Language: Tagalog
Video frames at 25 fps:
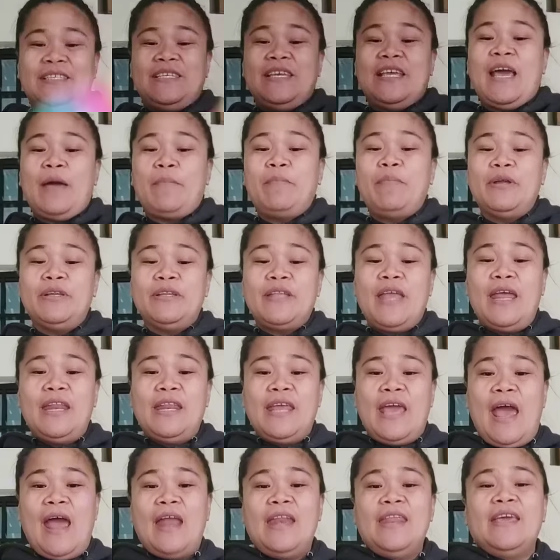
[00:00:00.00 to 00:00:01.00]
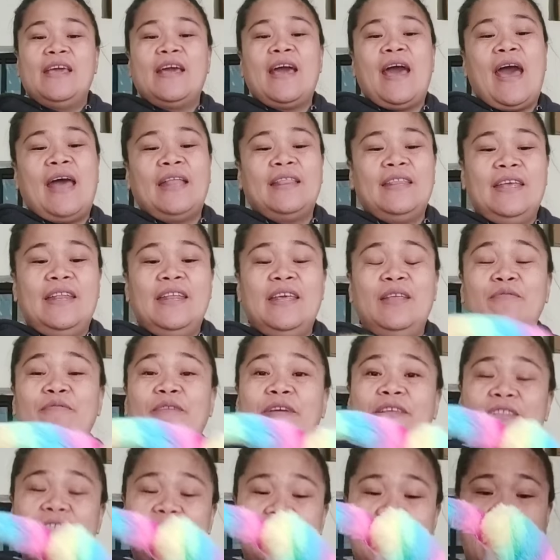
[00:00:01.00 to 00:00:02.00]
Mamaya, pagkagaling sa
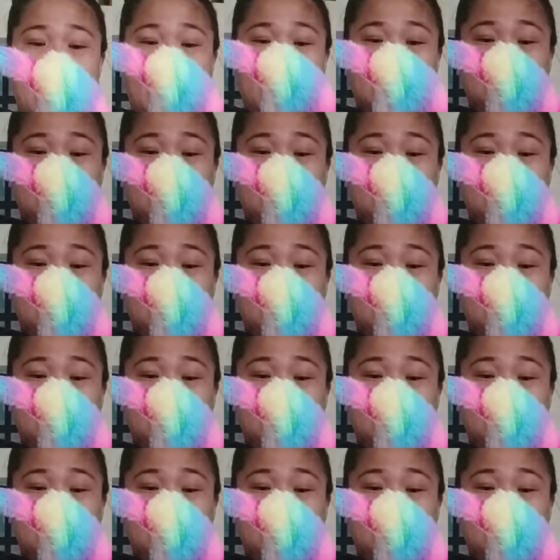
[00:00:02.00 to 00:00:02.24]
school.